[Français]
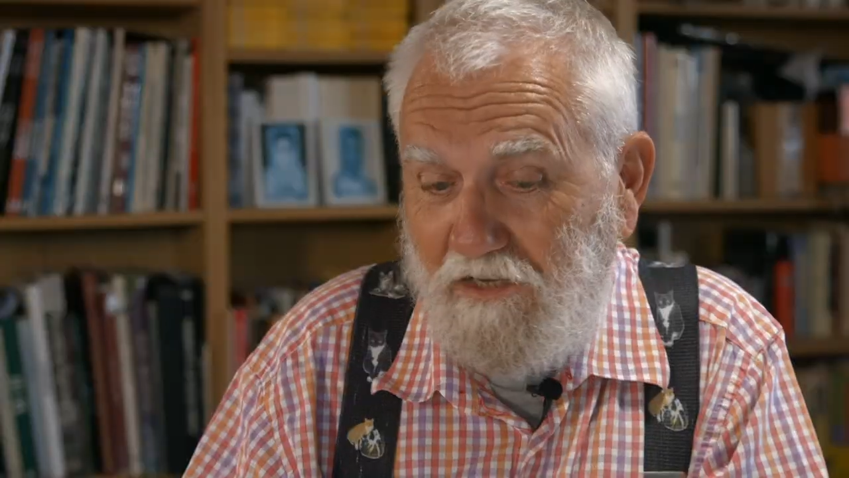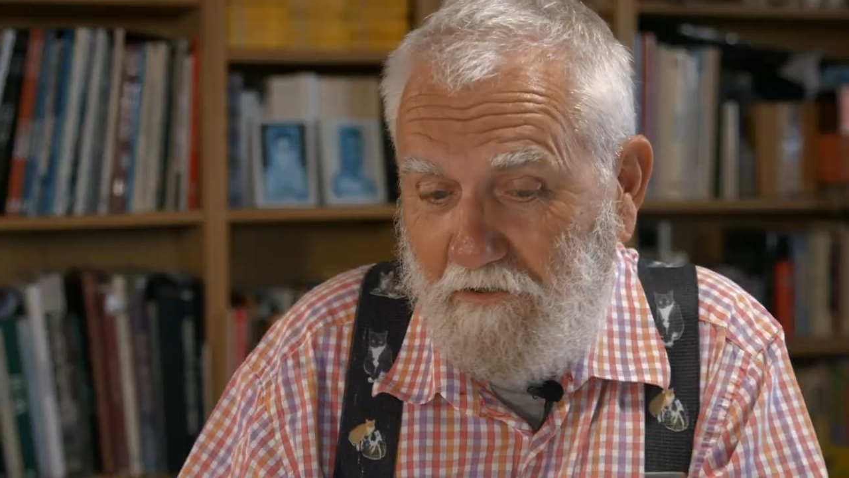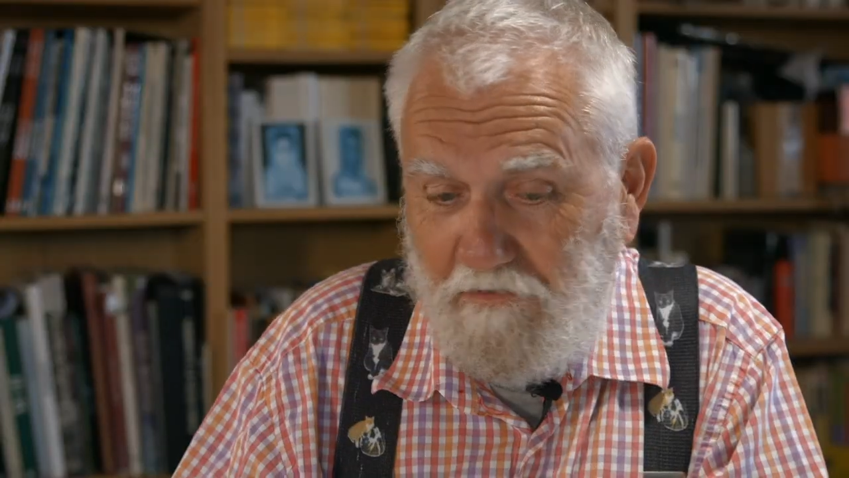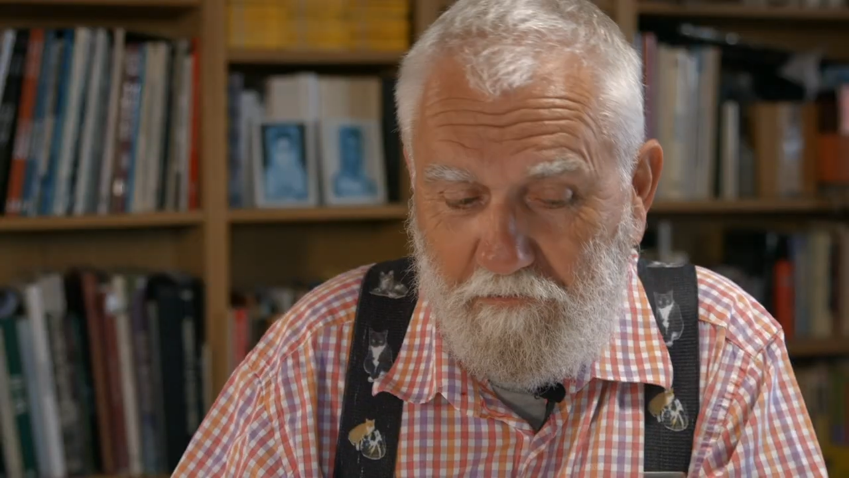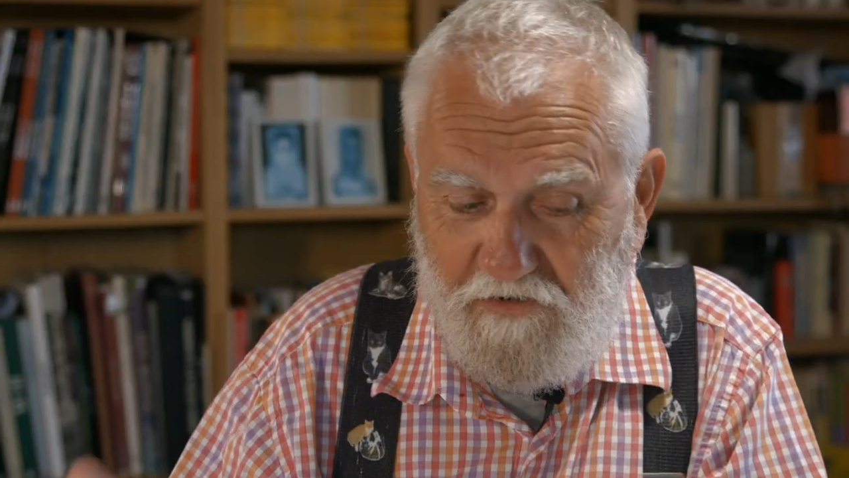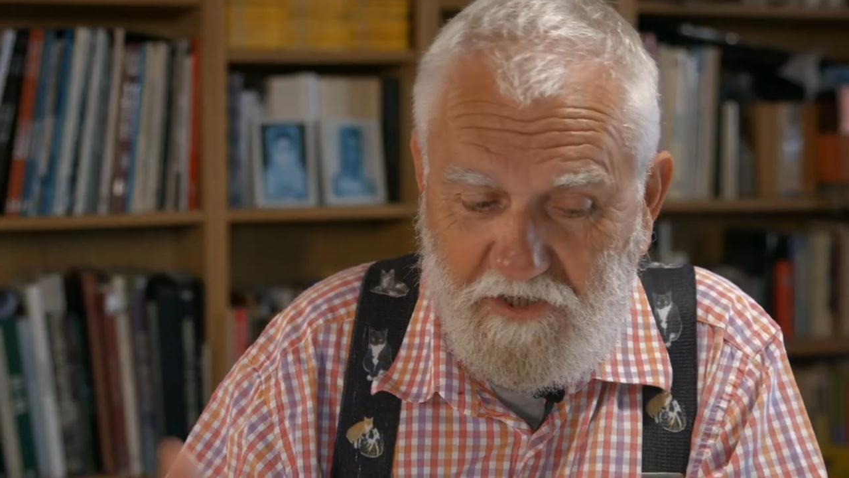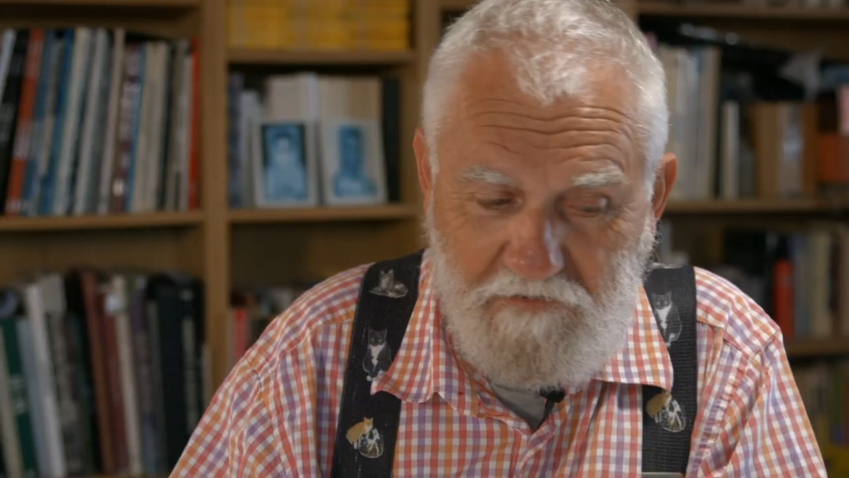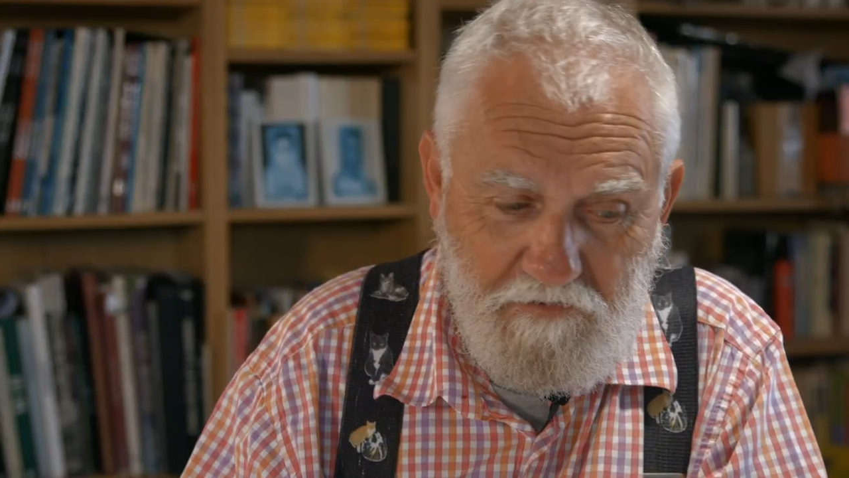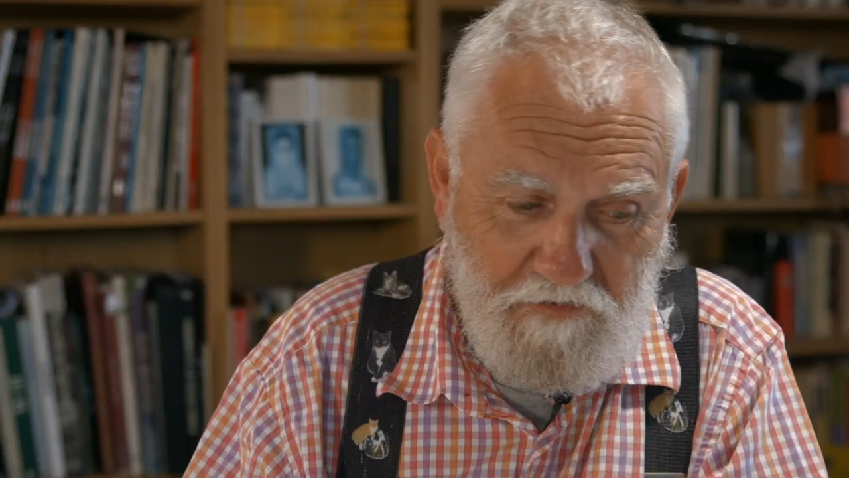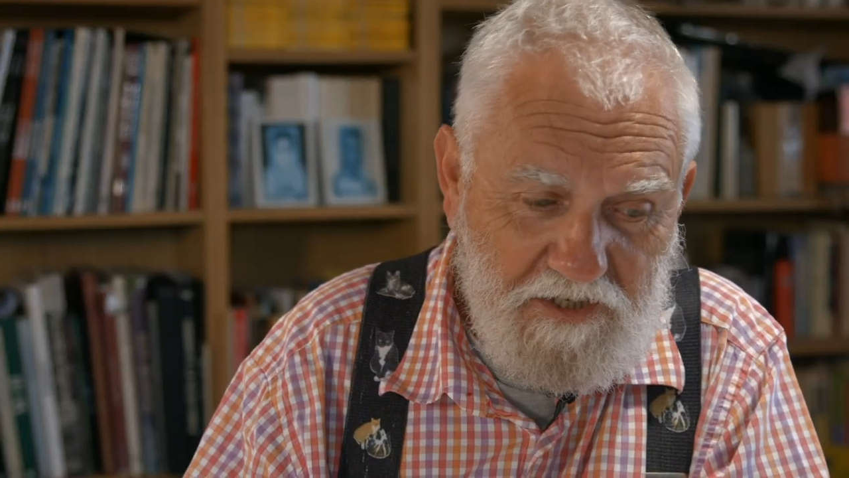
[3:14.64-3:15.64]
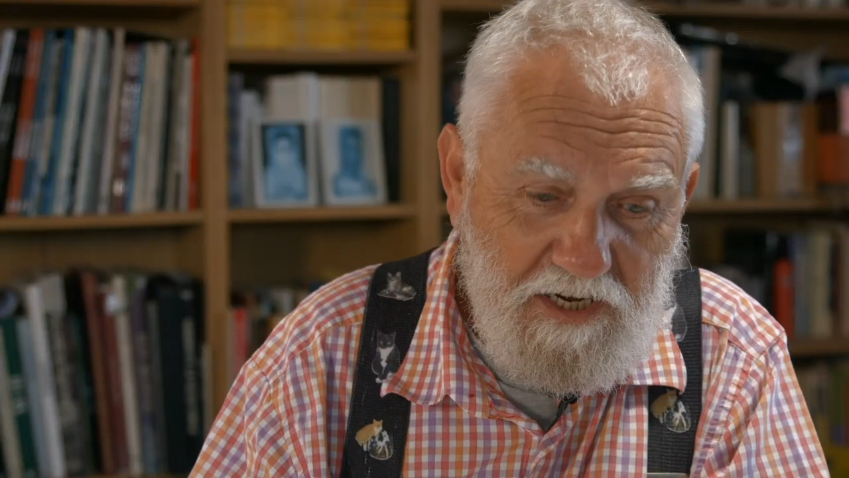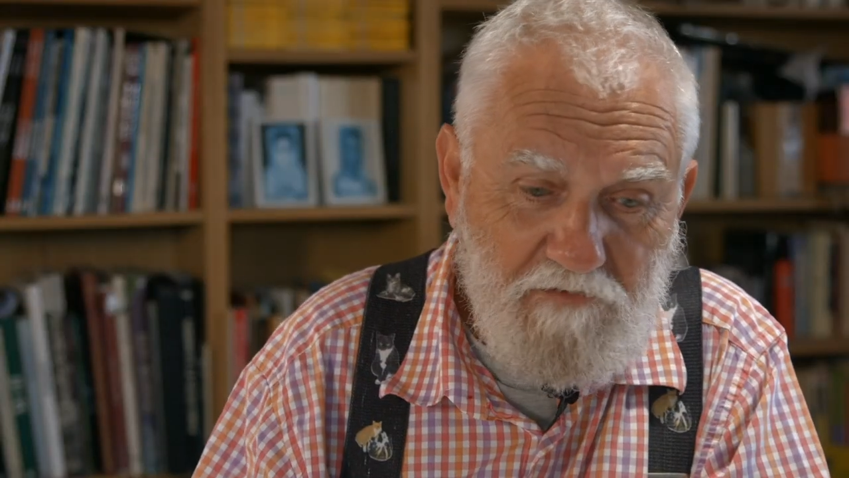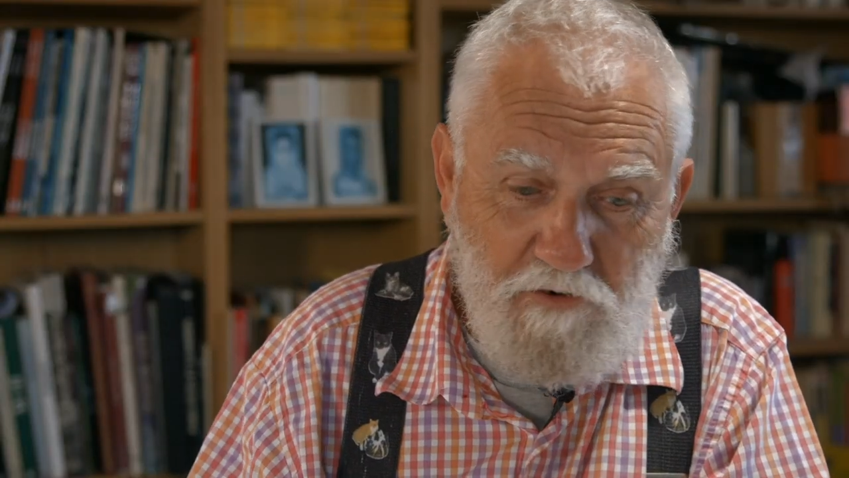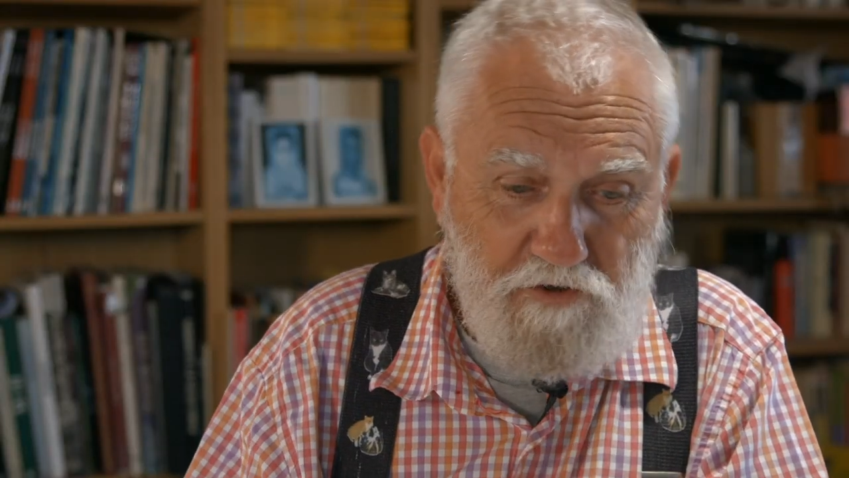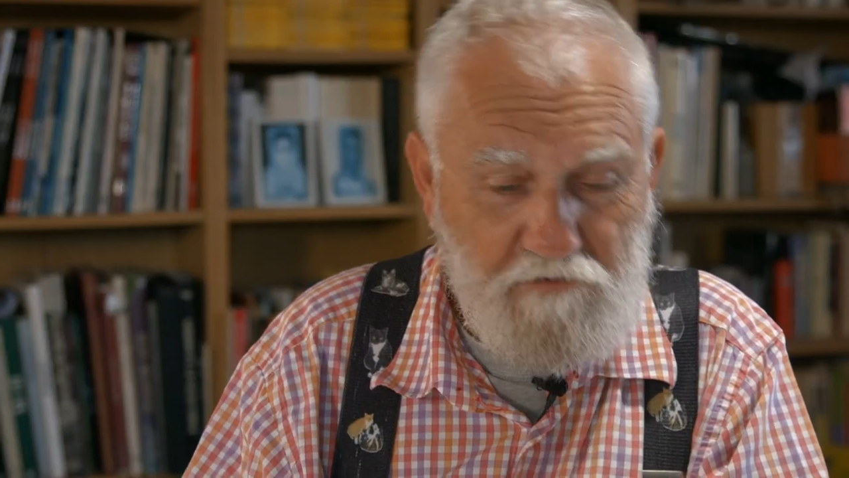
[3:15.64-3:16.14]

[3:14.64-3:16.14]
Et, moi, j'avais fait ça avant.